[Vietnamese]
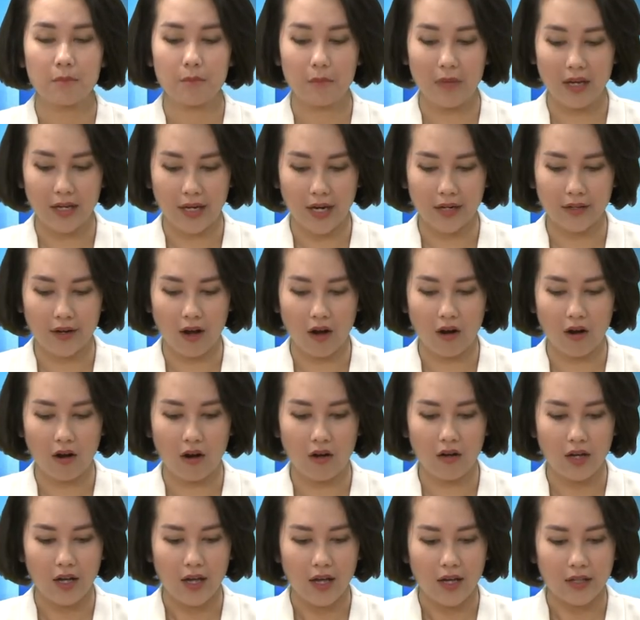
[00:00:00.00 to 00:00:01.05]
Bên cạnh
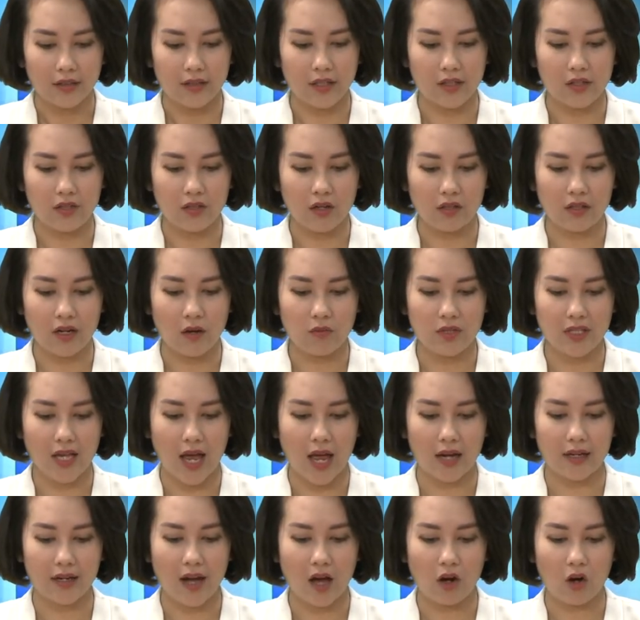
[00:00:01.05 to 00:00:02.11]
đó, thị trường nông
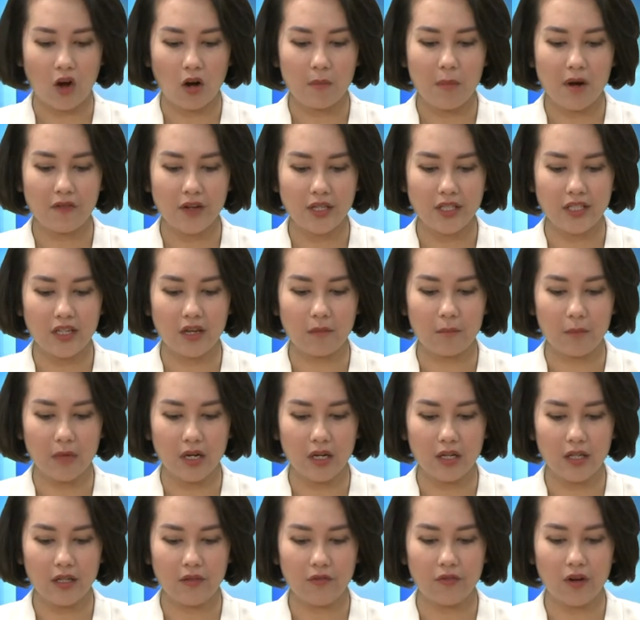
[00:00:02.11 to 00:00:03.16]
sản đã có bước phát triển
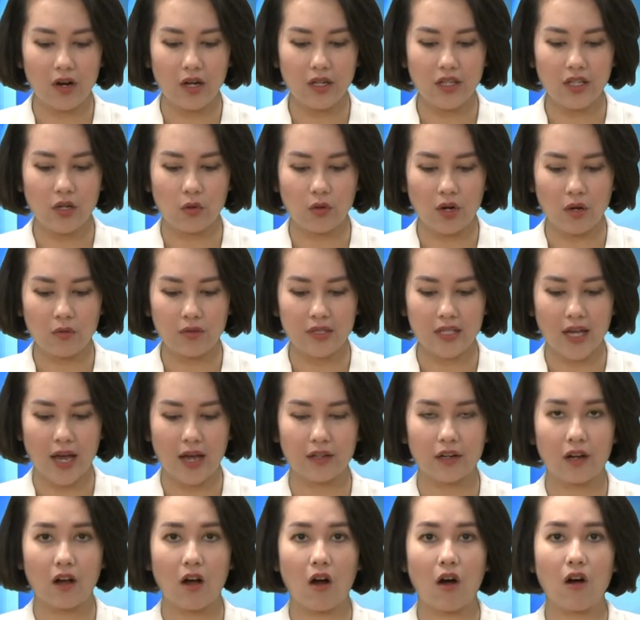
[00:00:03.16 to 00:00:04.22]
mới với nhiều nông
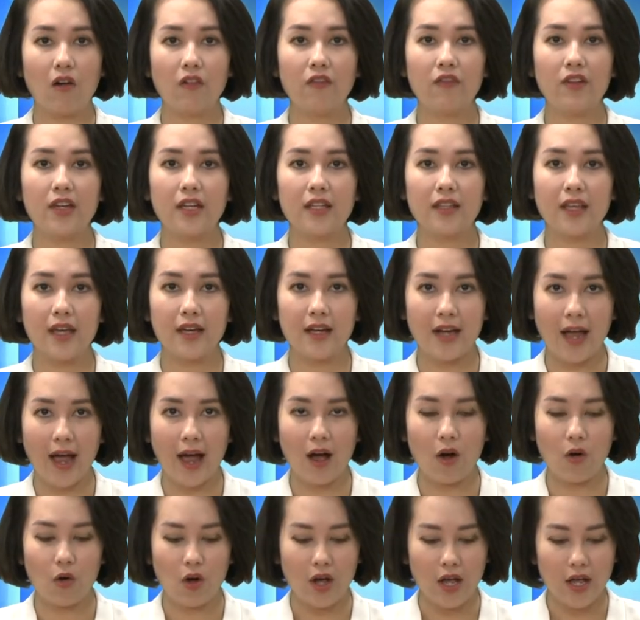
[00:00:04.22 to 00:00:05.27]
sản có vị thế
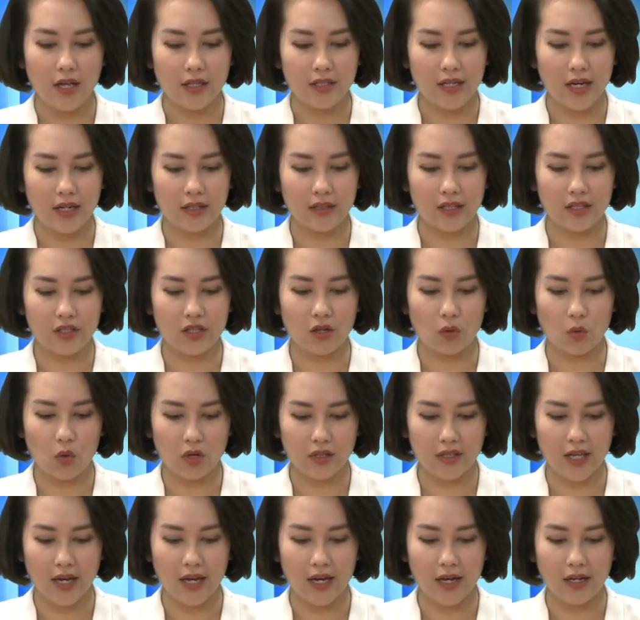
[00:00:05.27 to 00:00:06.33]
cao trên thị trường quốc
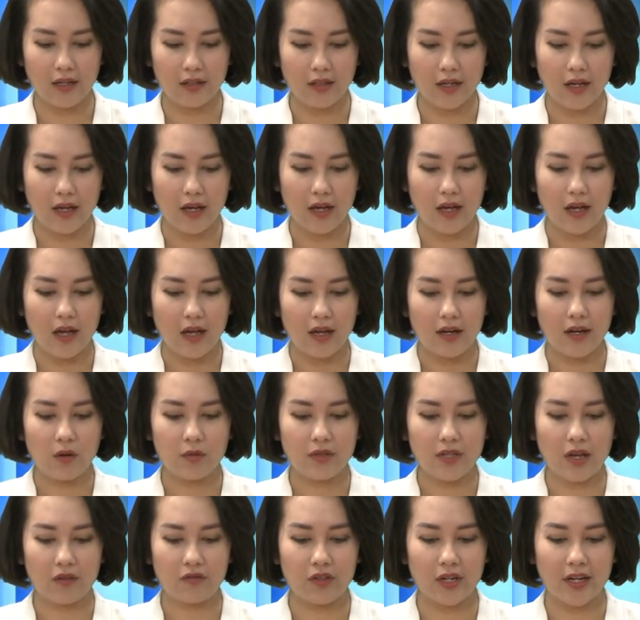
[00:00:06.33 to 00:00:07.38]
tế. Nông
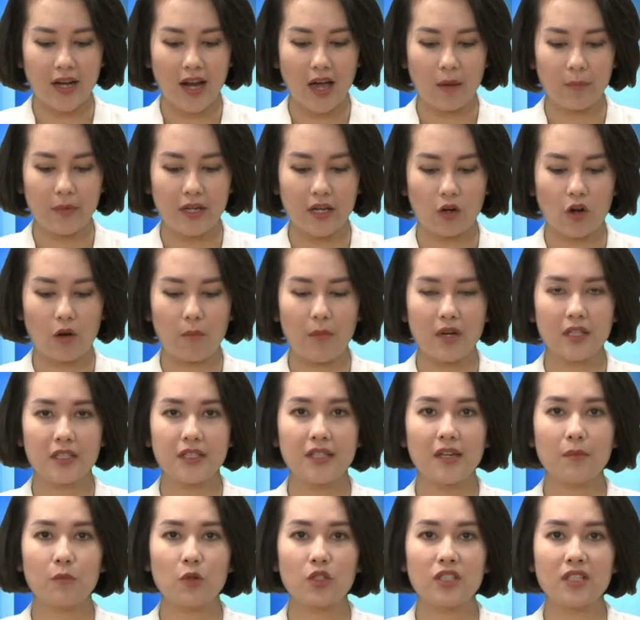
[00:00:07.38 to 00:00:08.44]
sản Việt Nam hiện có mặt
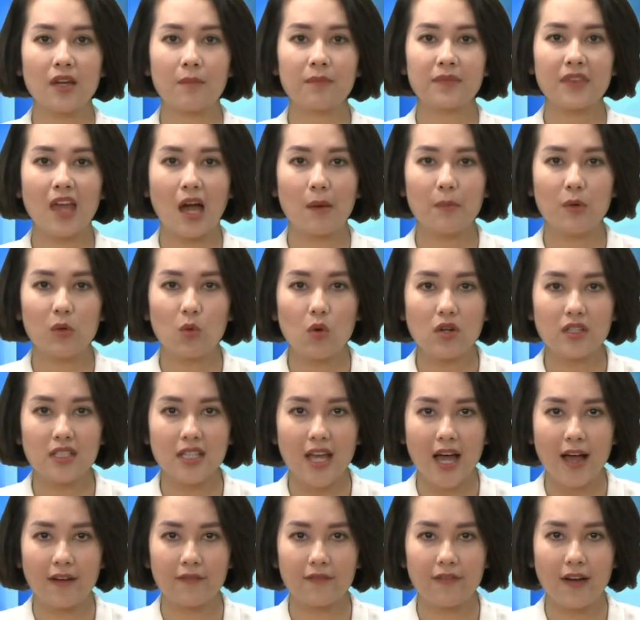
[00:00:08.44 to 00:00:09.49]
trên 180 quốc
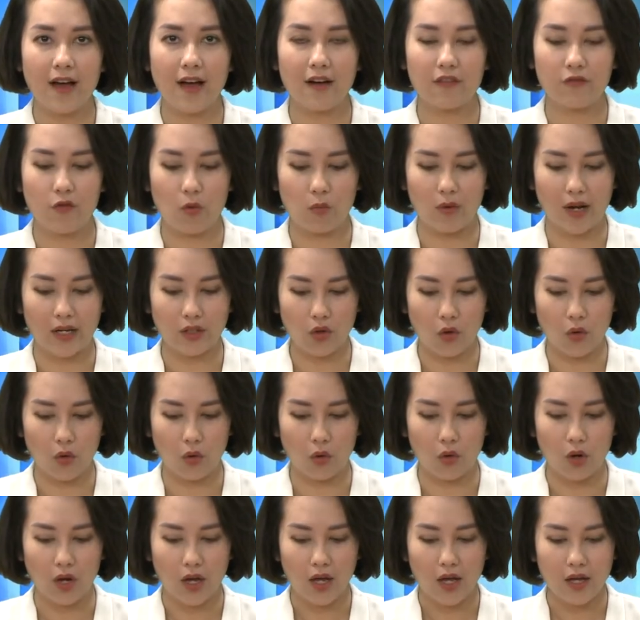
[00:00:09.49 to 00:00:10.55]
gia và vùng lãnh
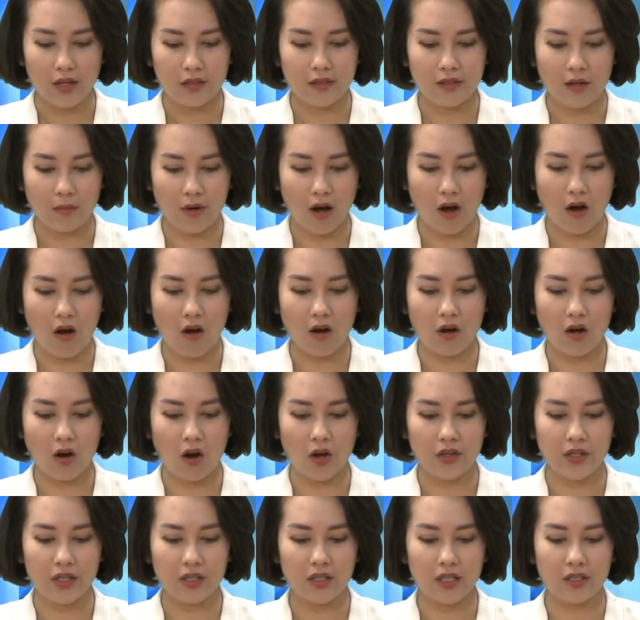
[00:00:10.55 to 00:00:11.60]
thổ, trong đó
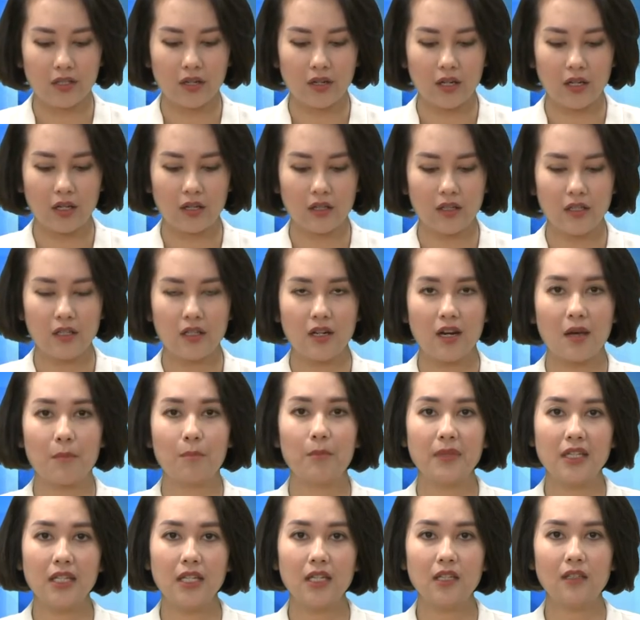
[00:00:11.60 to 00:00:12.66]
có những thị trường lớn như là
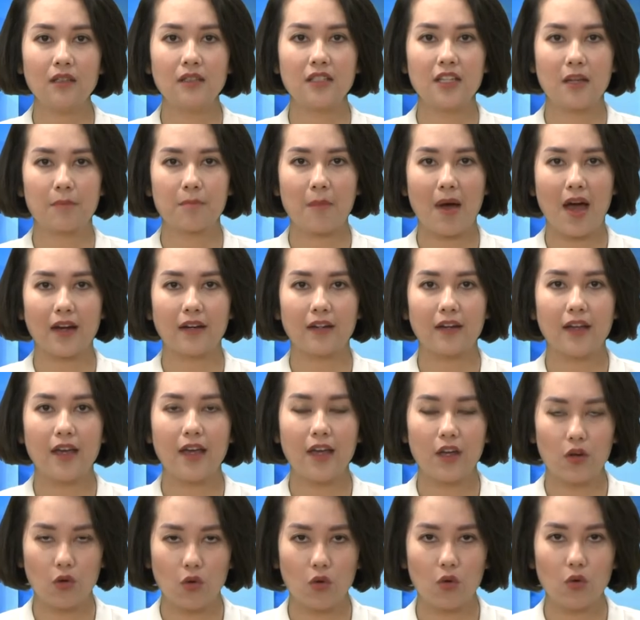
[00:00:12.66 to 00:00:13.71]
Mỹ, Nhật Bản,
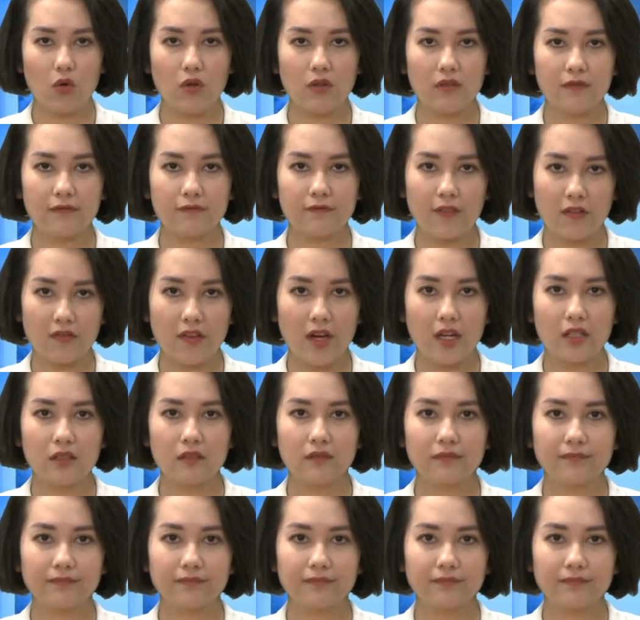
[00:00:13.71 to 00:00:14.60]
EU, vân vân.